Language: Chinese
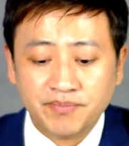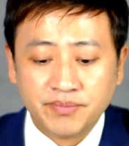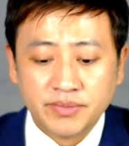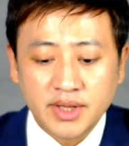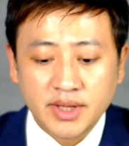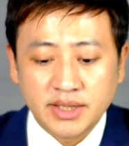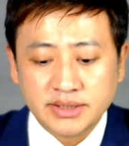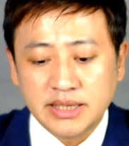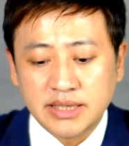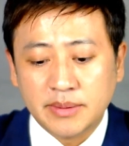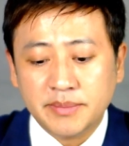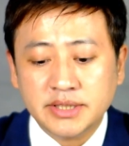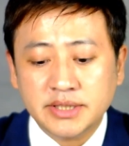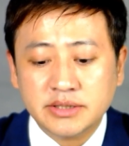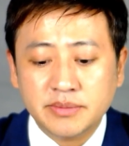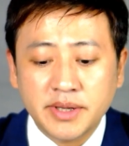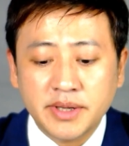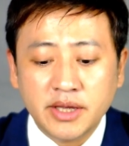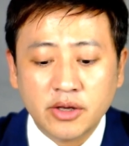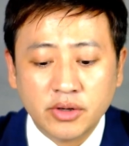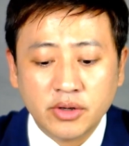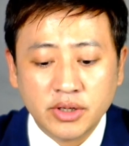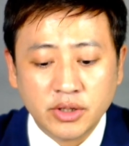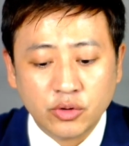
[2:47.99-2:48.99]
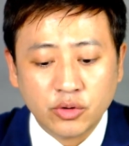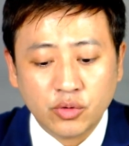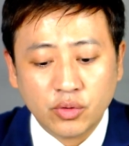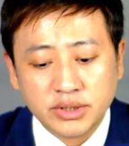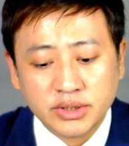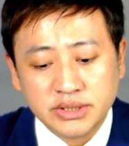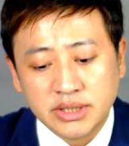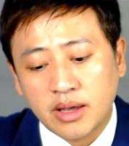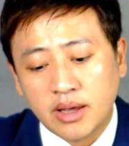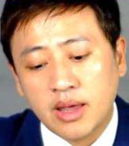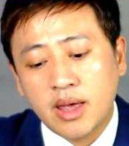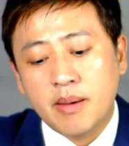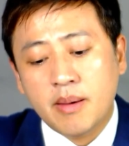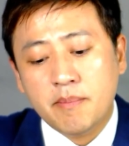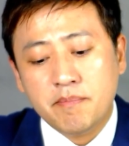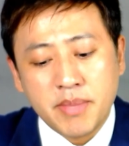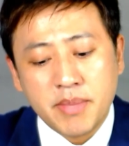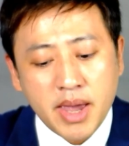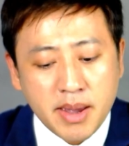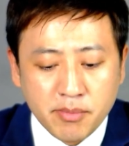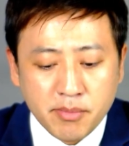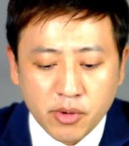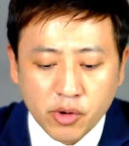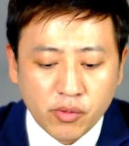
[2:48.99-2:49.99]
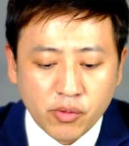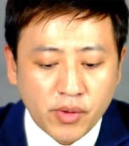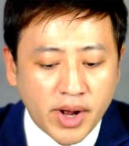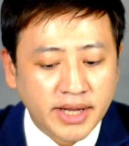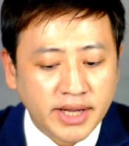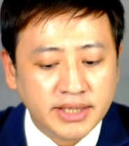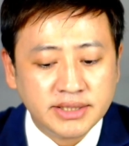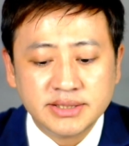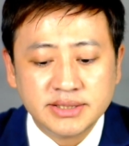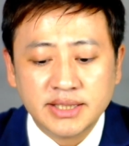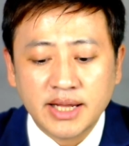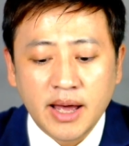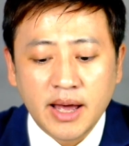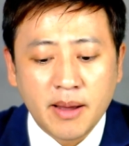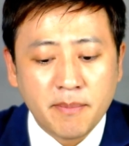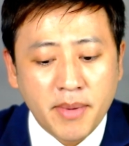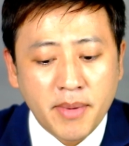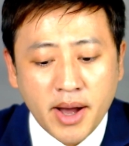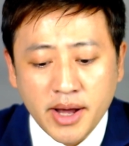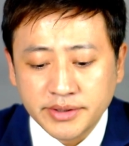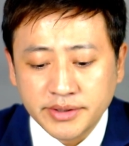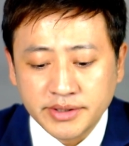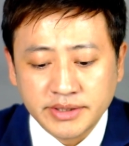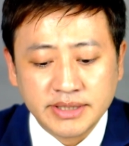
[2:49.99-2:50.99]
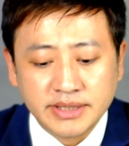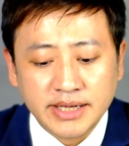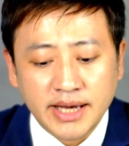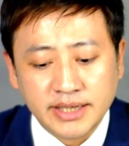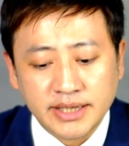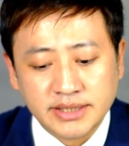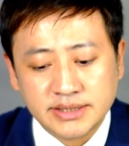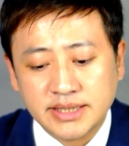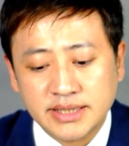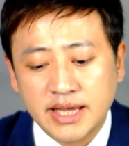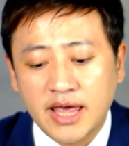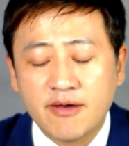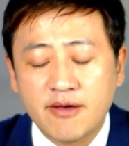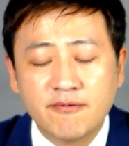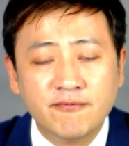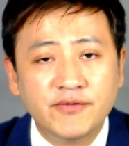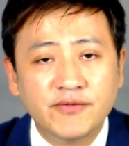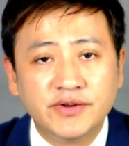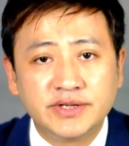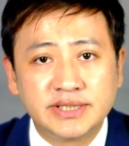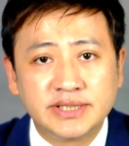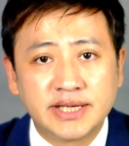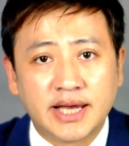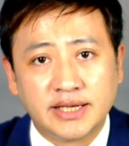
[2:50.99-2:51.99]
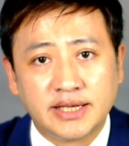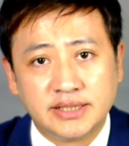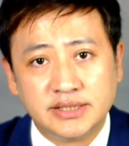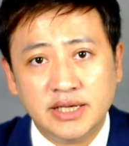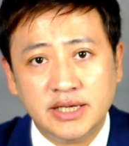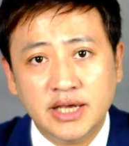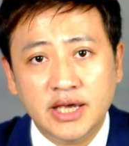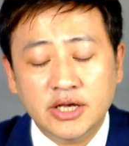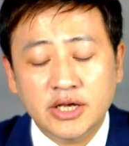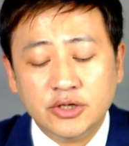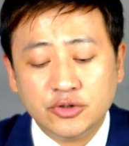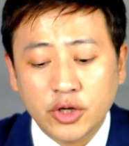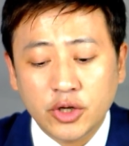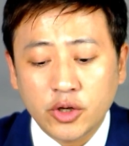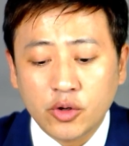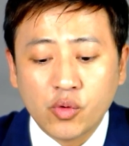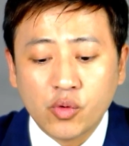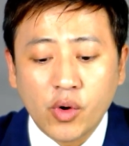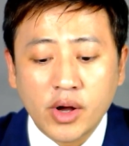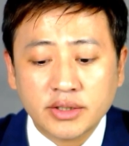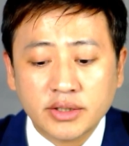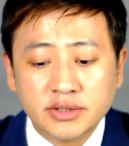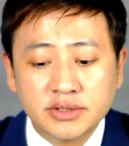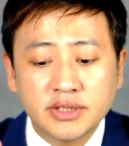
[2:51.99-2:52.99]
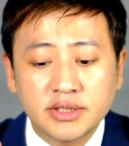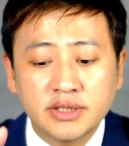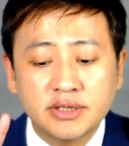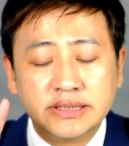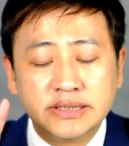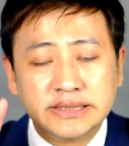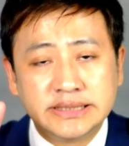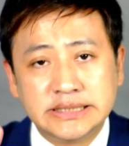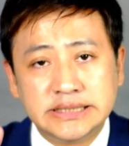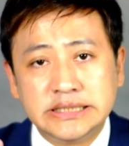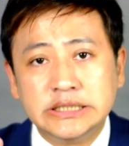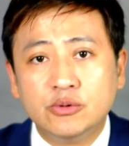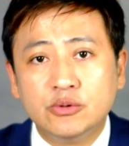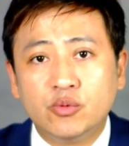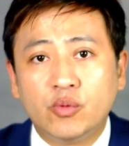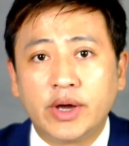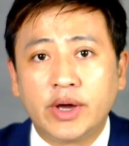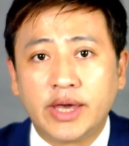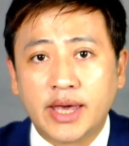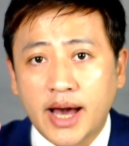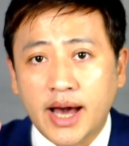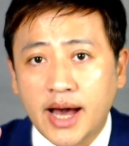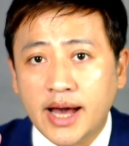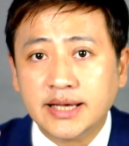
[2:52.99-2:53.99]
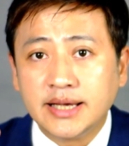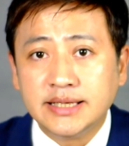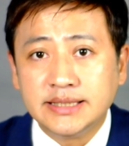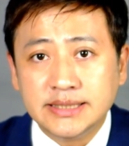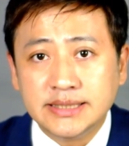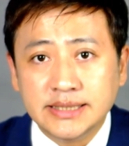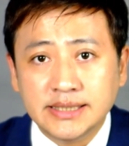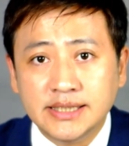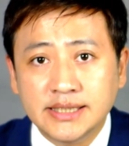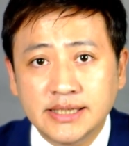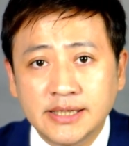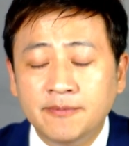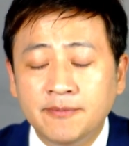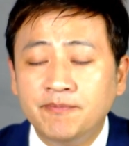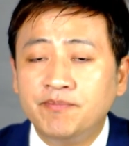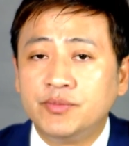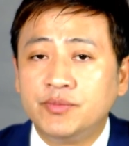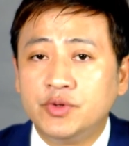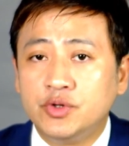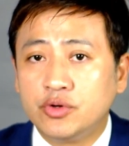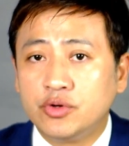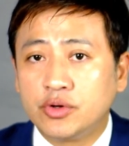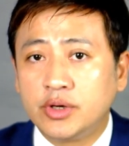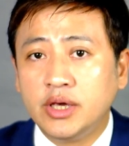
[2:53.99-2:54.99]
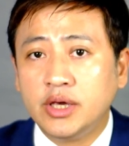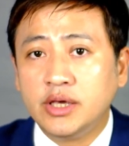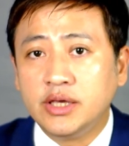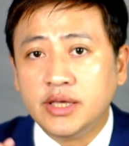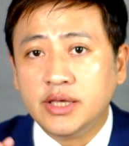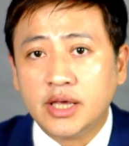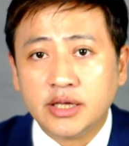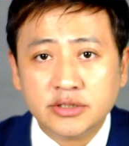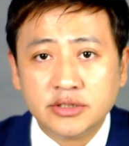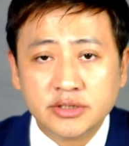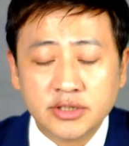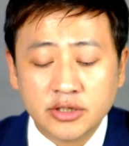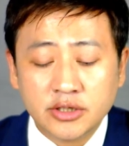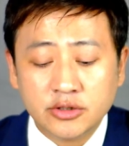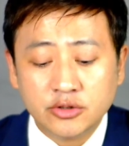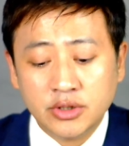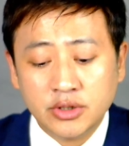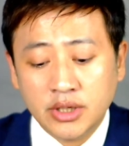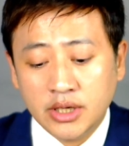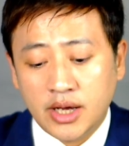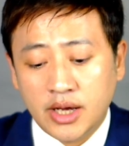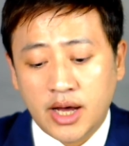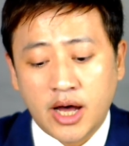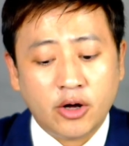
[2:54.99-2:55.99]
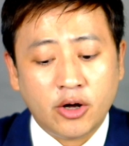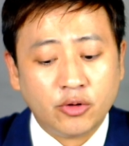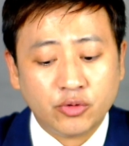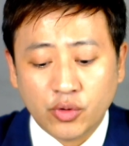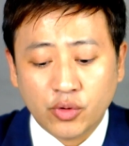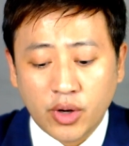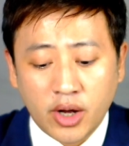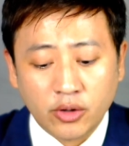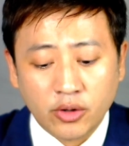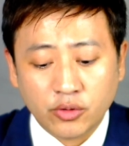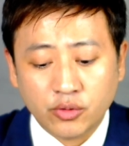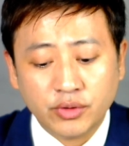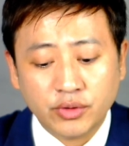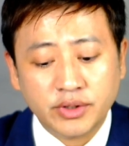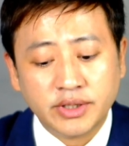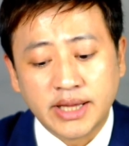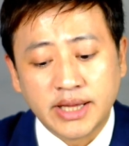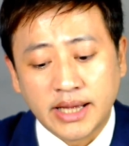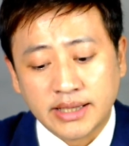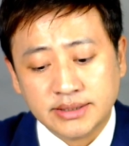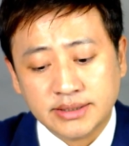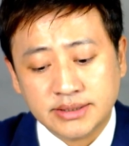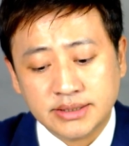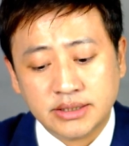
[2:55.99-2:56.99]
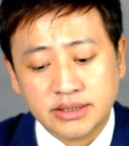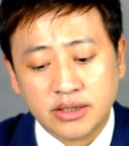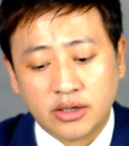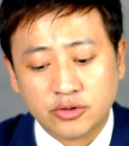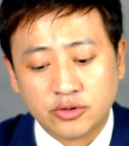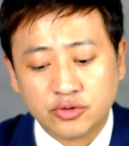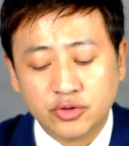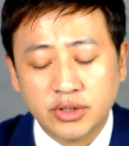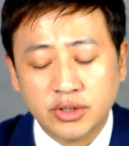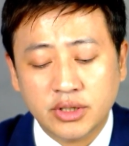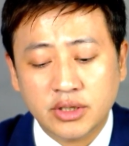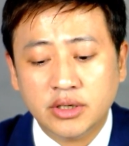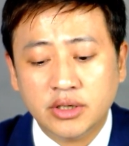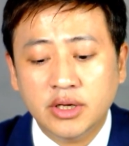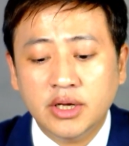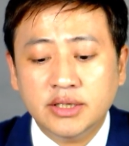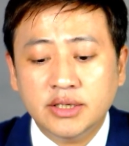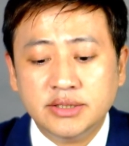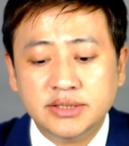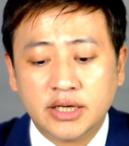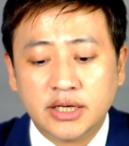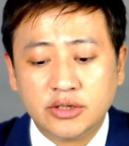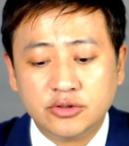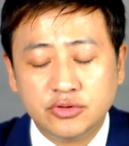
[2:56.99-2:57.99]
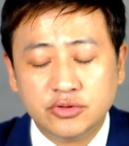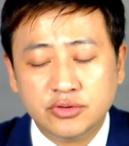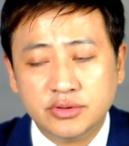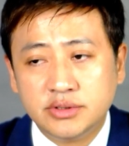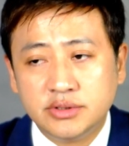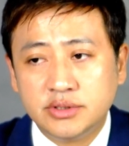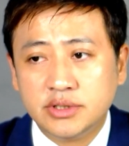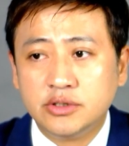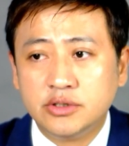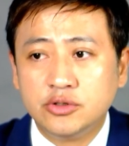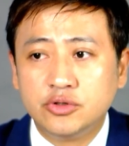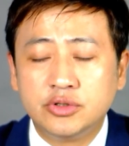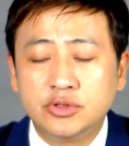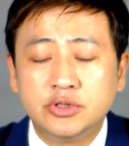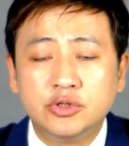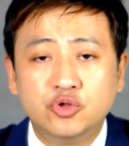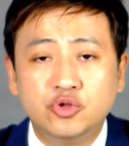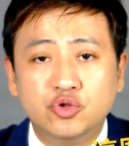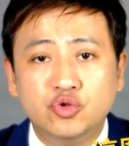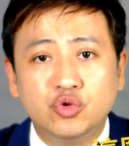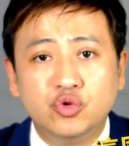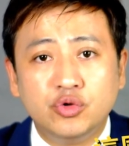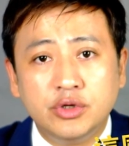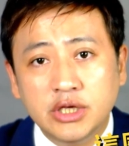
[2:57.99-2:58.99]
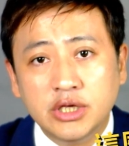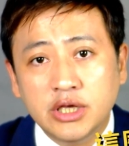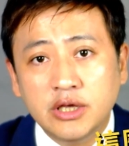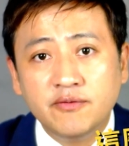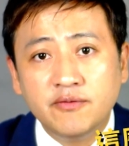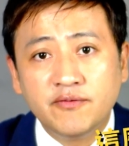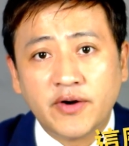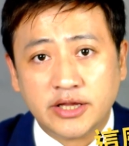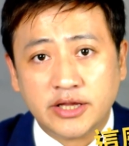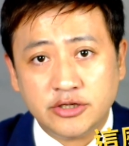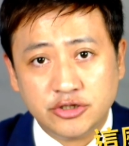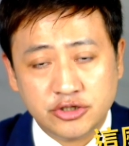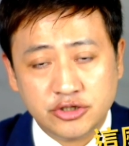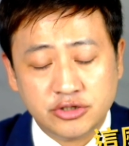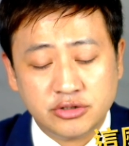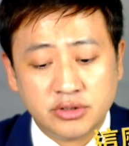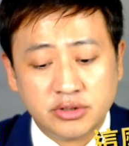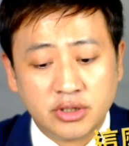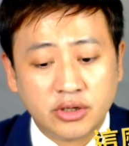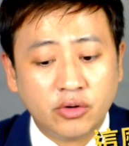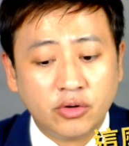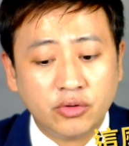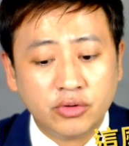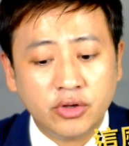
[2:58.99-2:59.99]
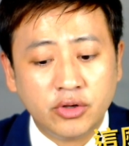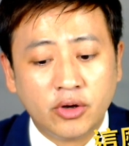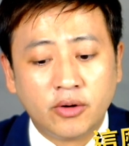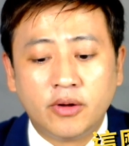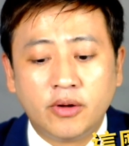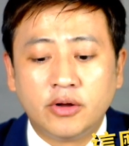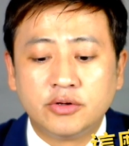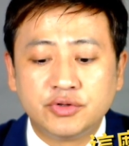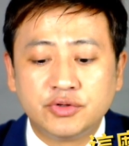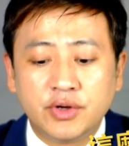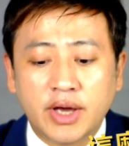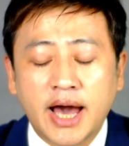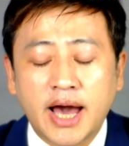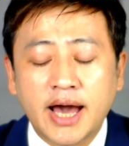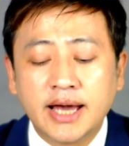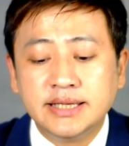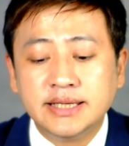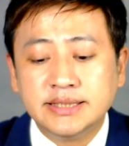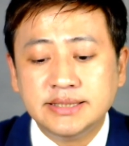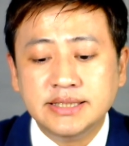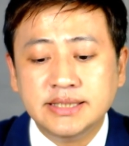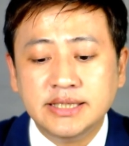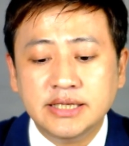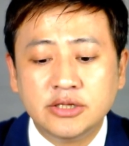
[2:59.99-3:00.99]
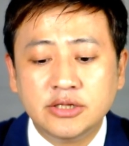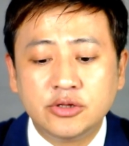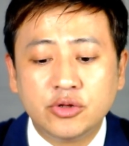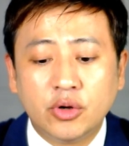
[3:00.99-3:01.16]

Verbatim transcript: 那下面这边也有很多像 memorize 啦，modernize，emphasize。所以光是一个字尾 i z e，你就可以延伸好多好多的单字哦。所以呢，这样就真的就是一反十的功用哦。所以 i z e